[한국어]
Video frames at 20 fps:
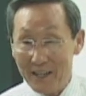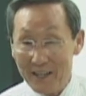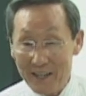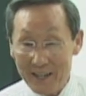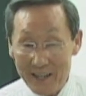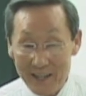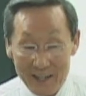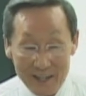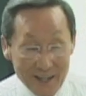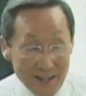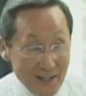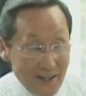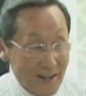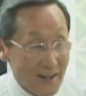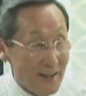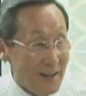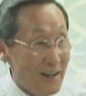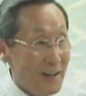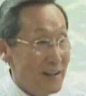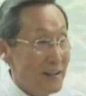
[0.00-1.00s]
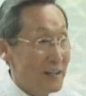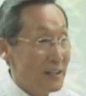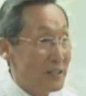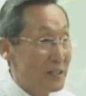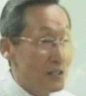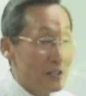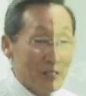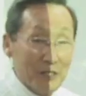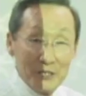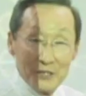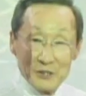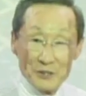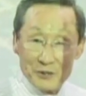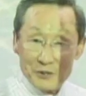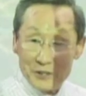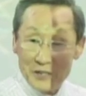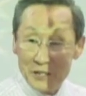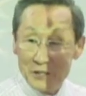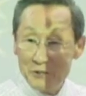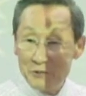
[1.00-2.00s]
아하,
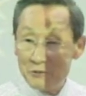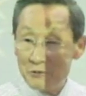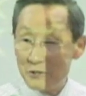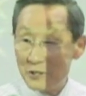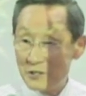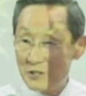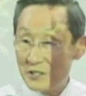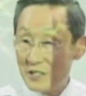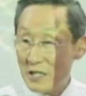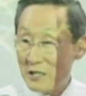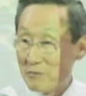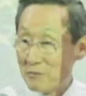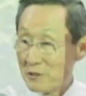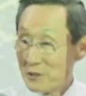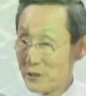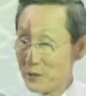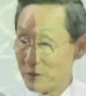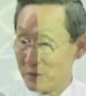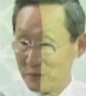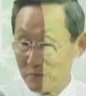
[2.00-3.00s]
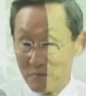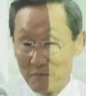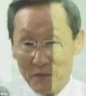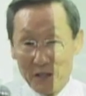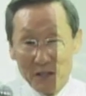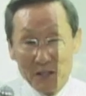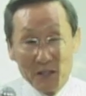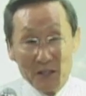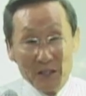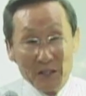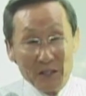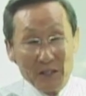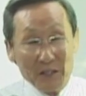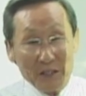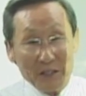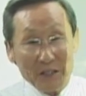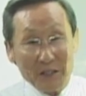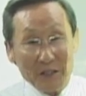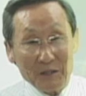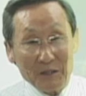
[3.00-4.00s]
요게 유전자의 뭐예요?
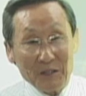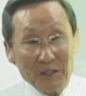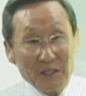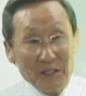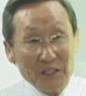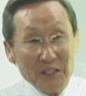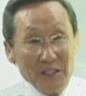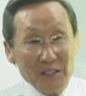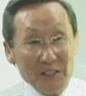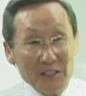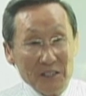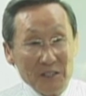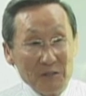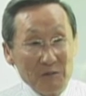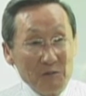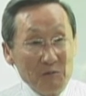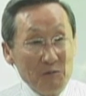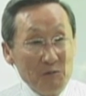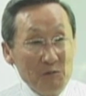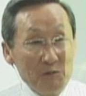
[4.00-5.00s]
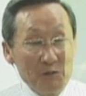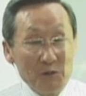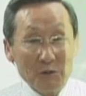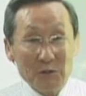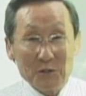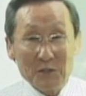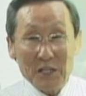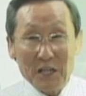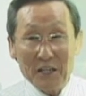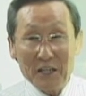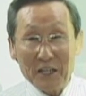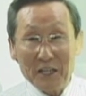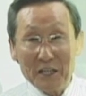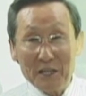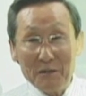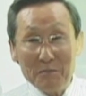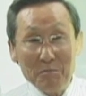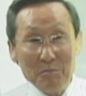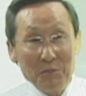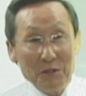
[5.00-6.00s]
이, 이
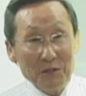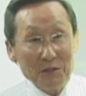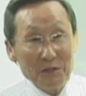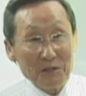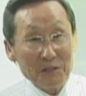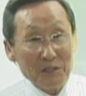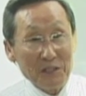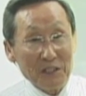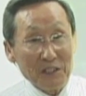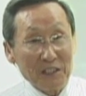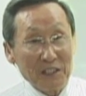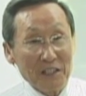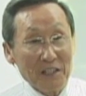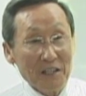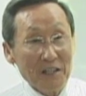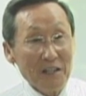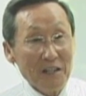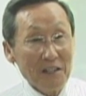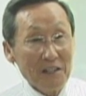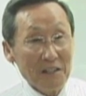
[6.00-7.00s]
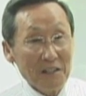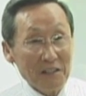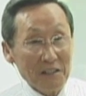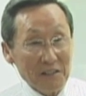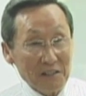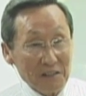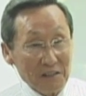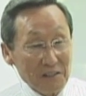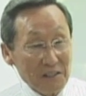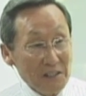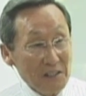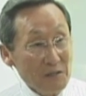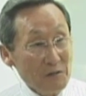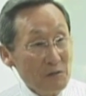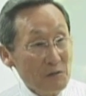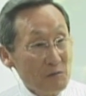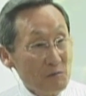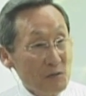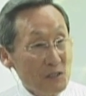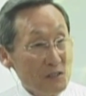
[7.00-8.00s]
구조상의 변이가 이렇게
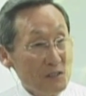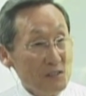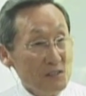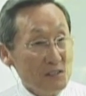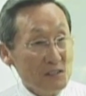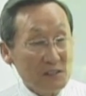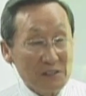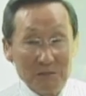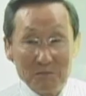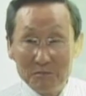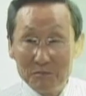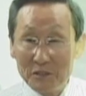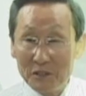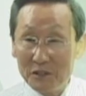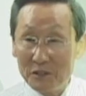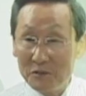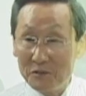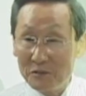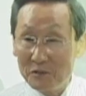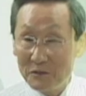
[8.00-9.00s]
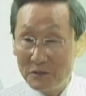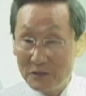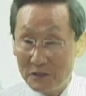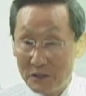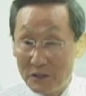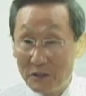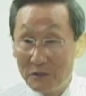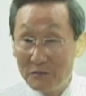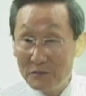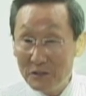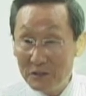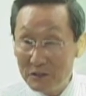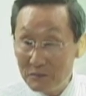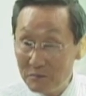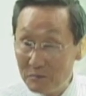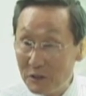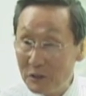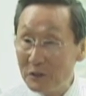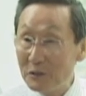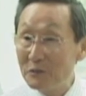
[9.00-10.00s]
오면은 이런 병이고 이렇게 오면
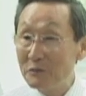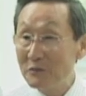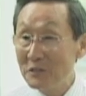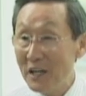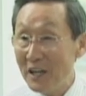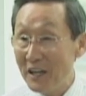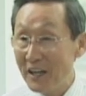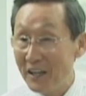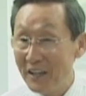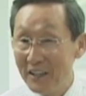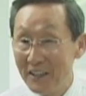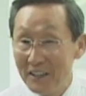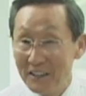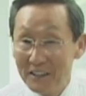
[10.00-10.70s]
이런 병이구나.